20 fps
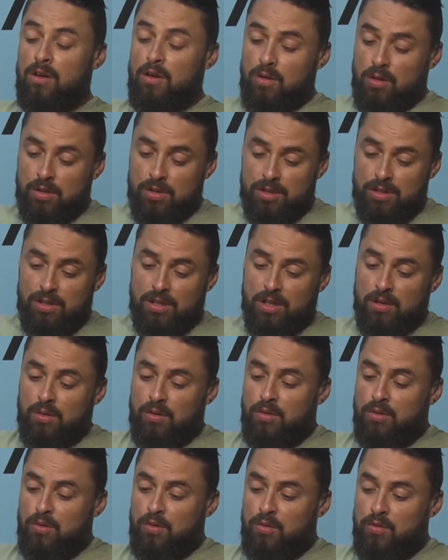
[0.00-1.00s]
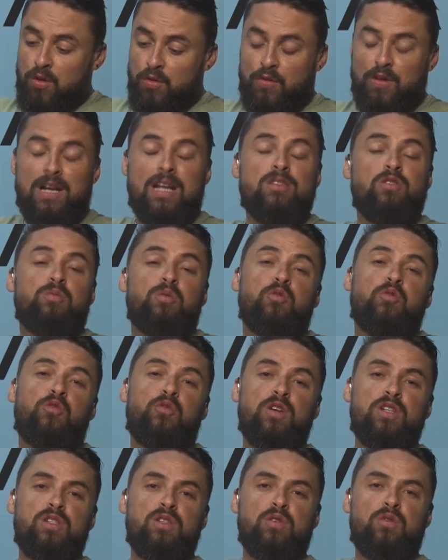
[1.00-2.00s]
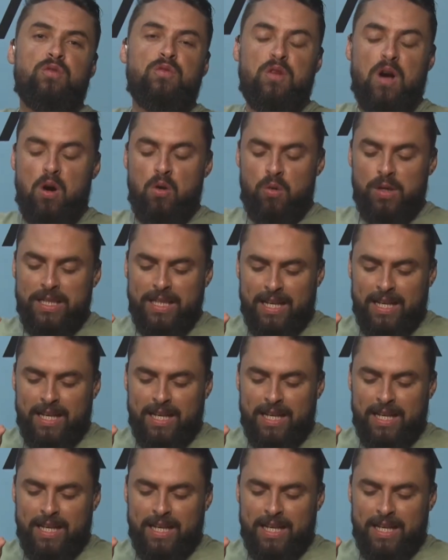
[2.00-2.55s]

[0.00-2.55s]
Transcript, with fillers: Hoje eu vou falar sobre o Festival